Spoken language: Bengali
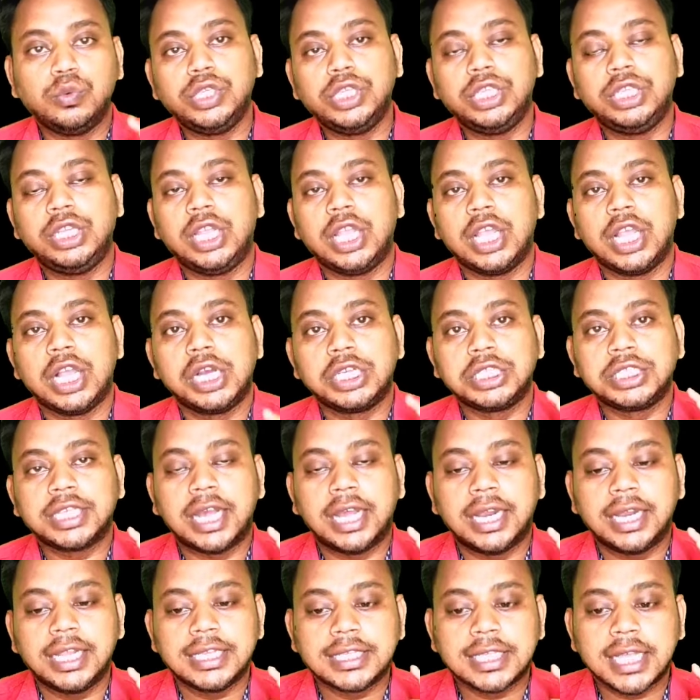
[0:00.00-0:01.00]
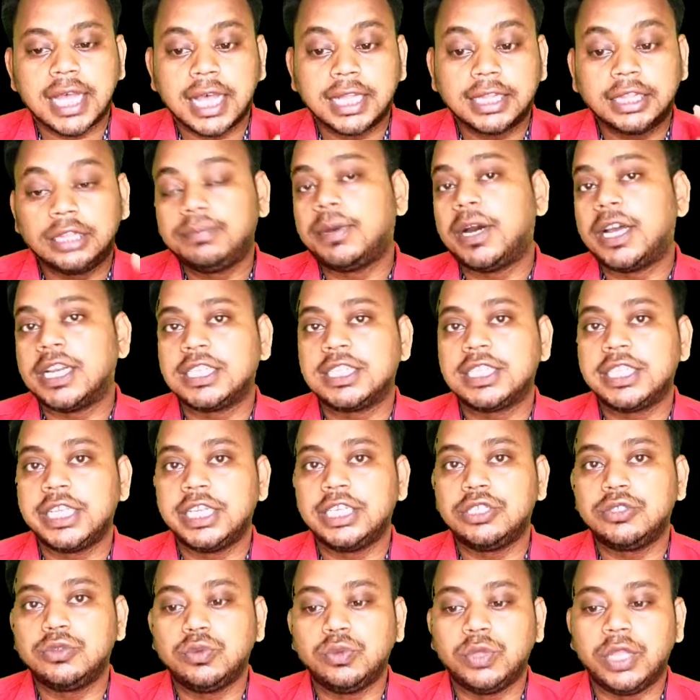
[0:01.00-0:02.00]
উনি সাড়ে সাত
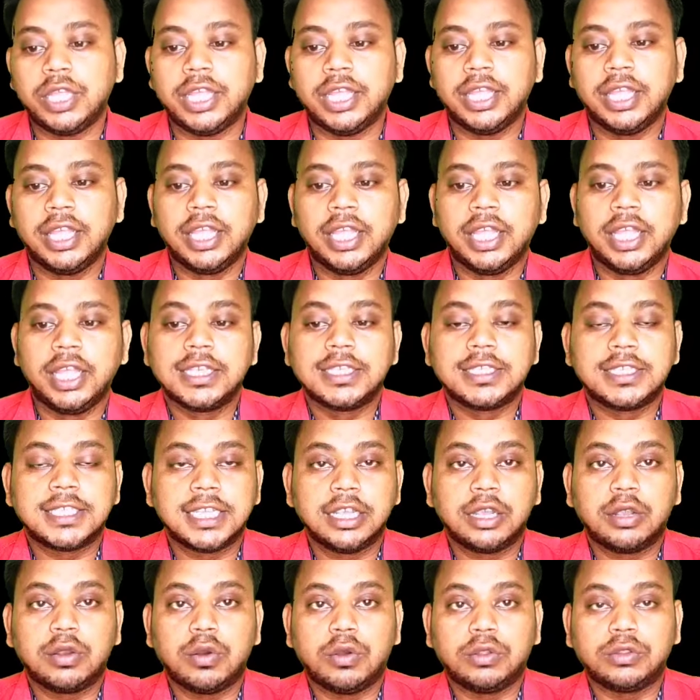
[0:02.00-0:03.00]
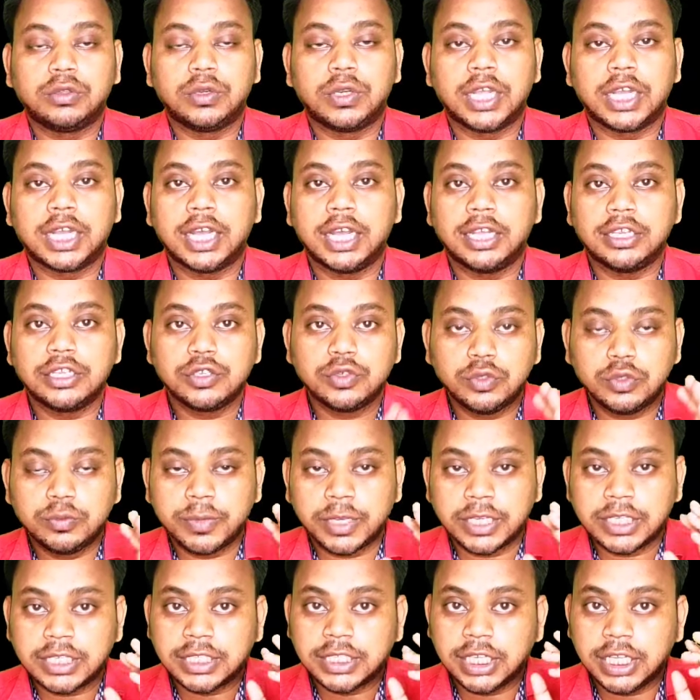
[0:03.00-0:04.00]
পার্সেন্ট সুয়ে সে কত টাকা
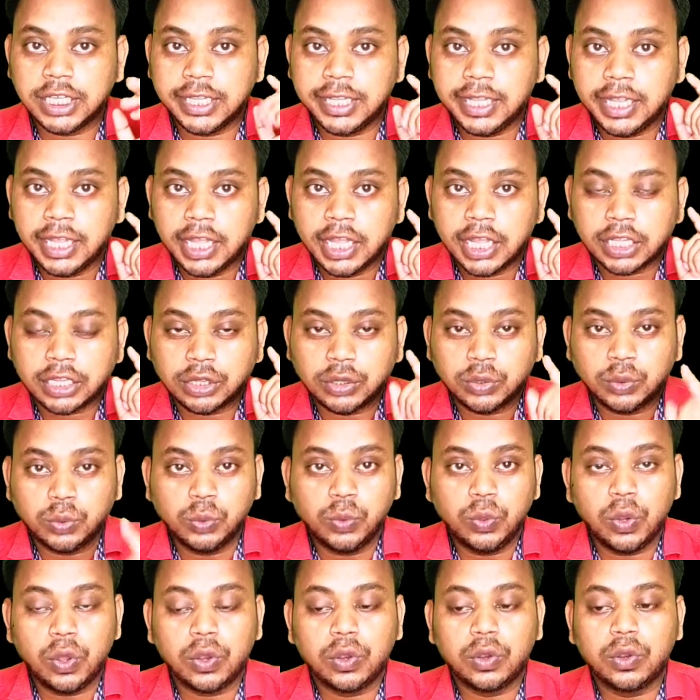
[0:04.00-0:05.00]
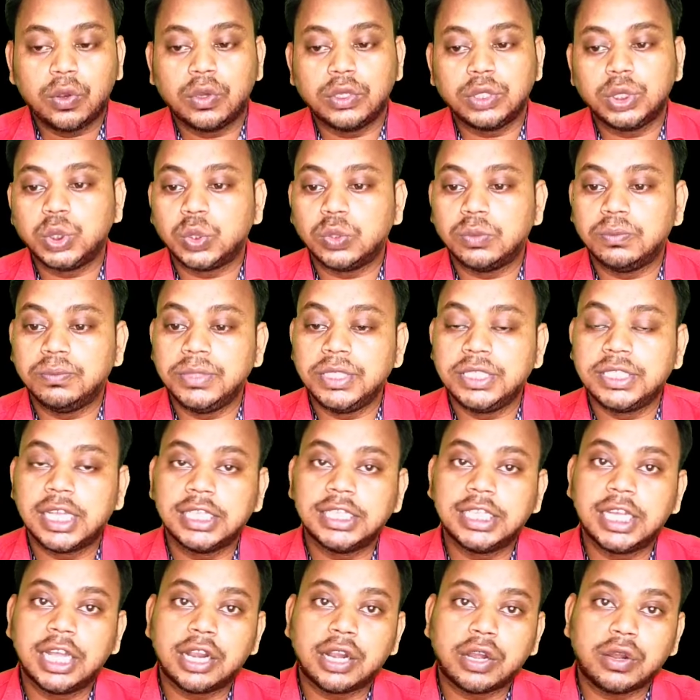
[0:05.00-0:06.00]
সুদ পাচ্ছে দু লক্ষ চব্বিশ
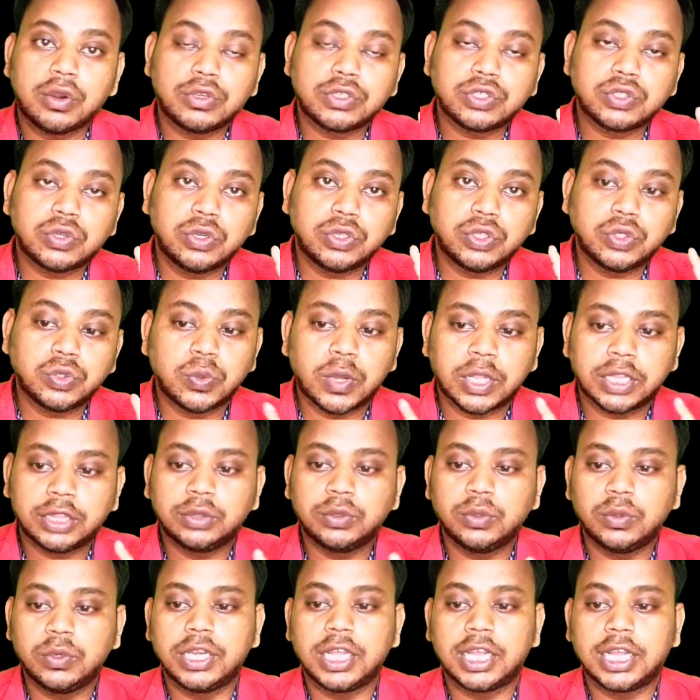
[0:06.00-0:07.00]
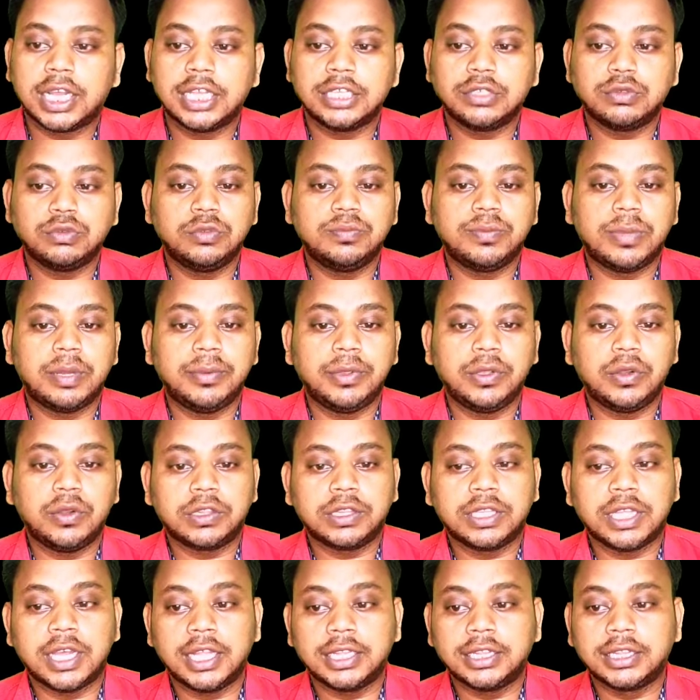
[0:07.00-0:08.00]
হাজার নশো চুয়াত্তর টাকা সুদ পাবে
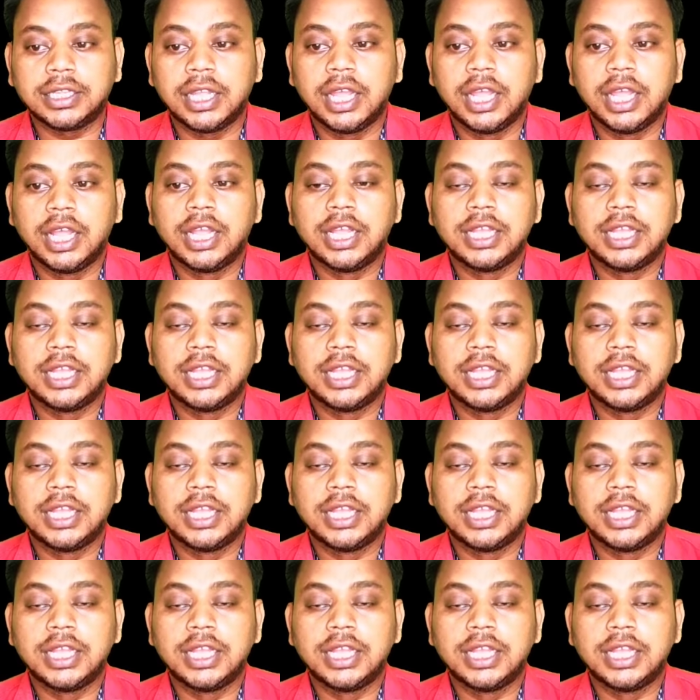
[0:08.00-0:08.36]
অর্থাৎ